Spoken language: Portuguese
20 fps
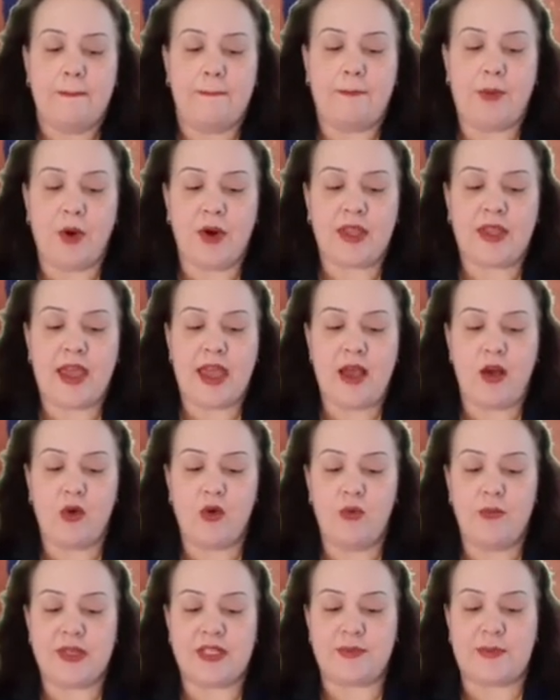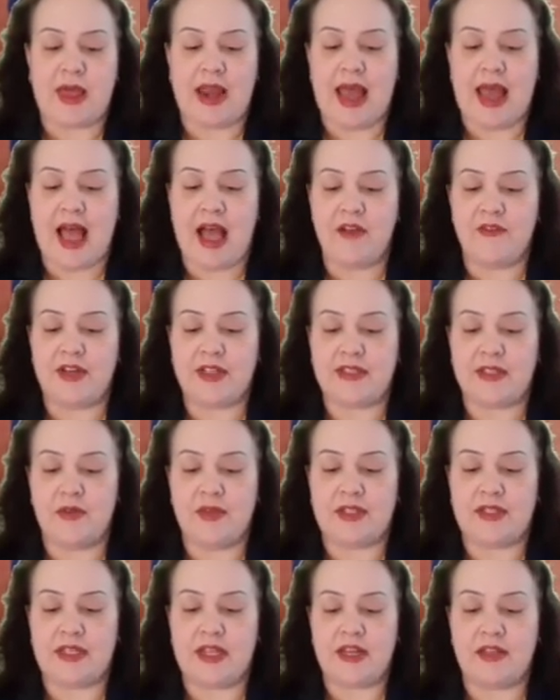Por que algumas palavras são
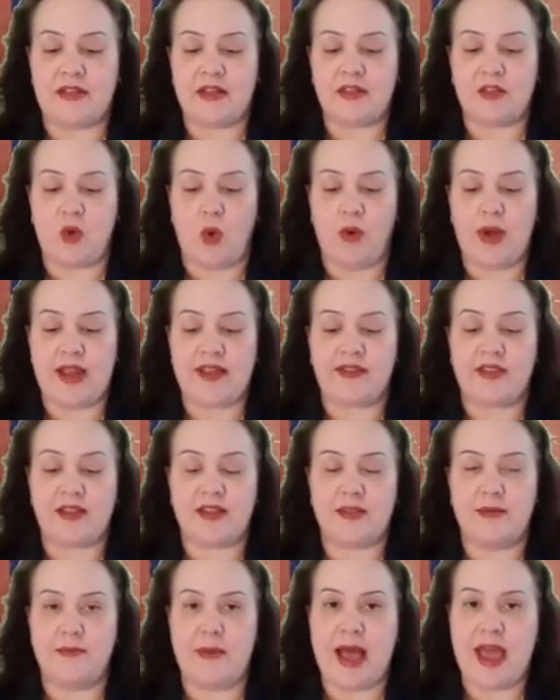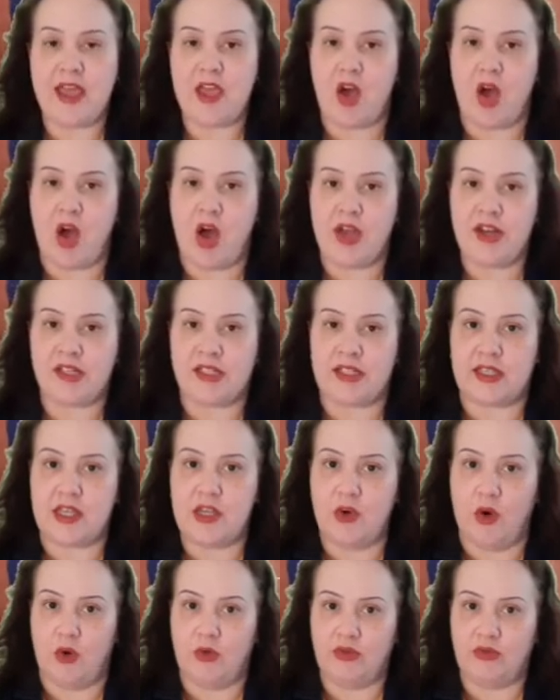escritas com letras maiores
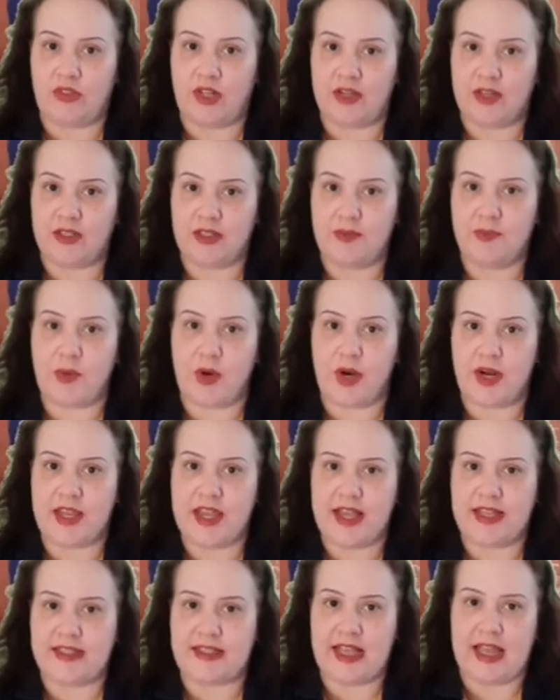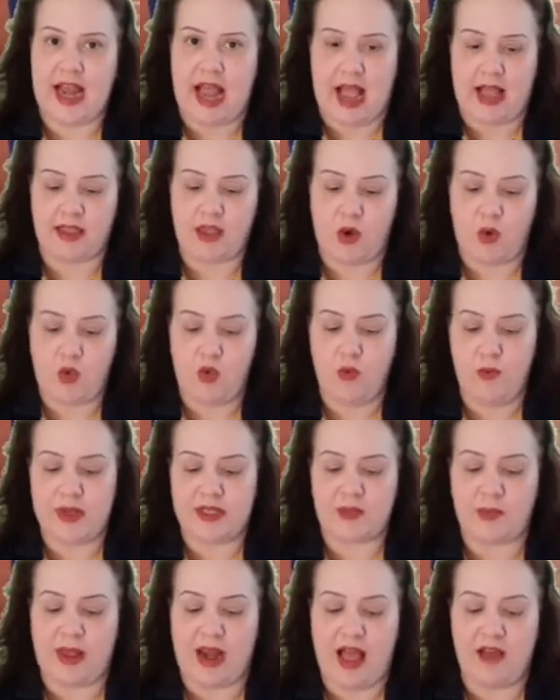que outras? Por que será que
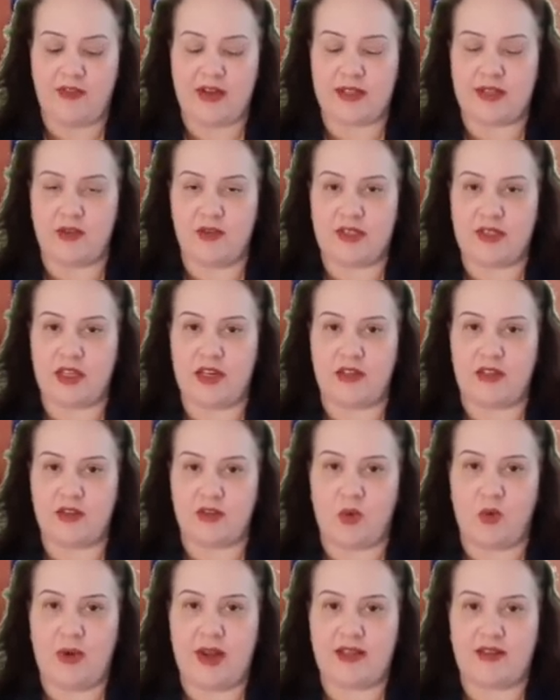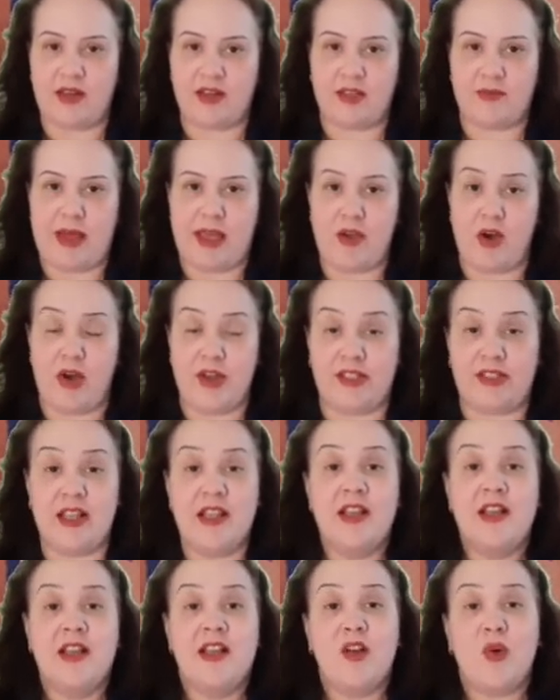algumas palavras são escritas com letras maiores?
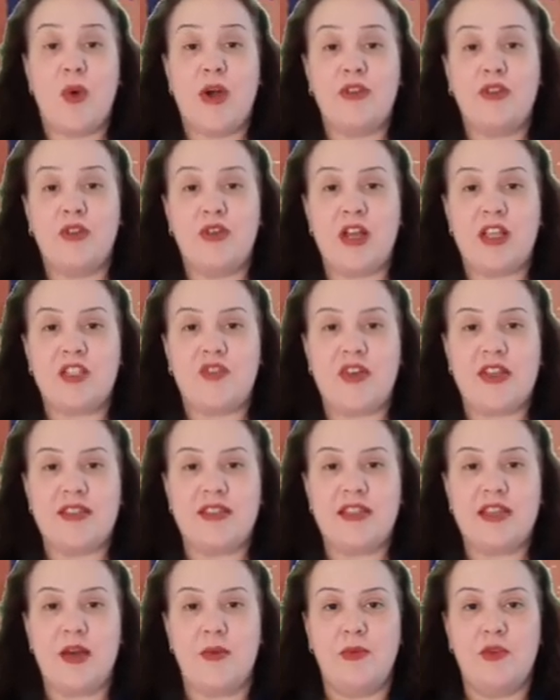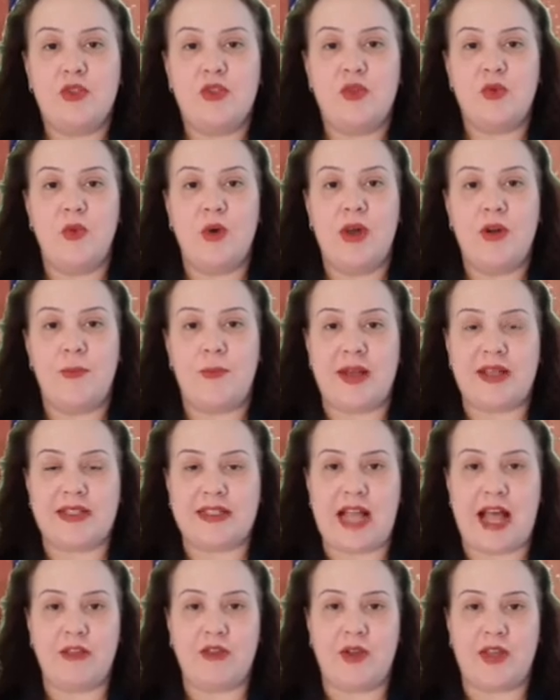Quando nós fazíamos o ano
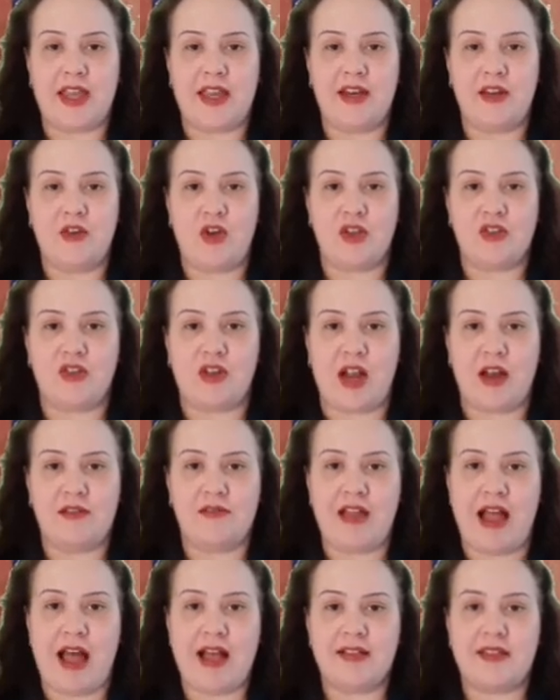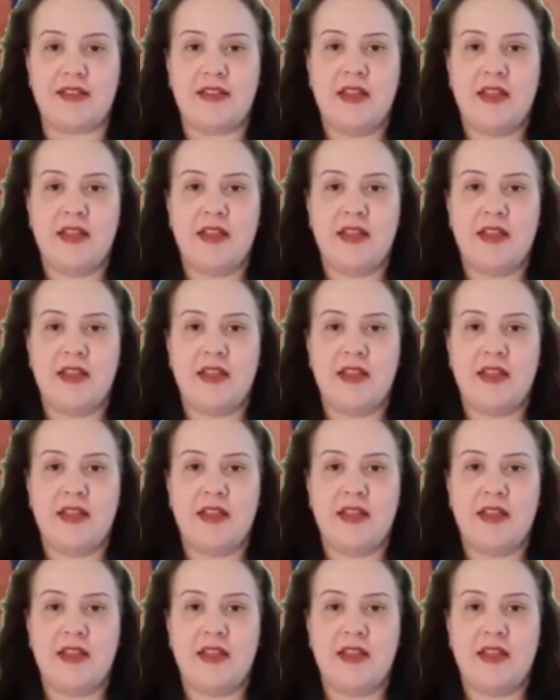passado aquele nosso cartaz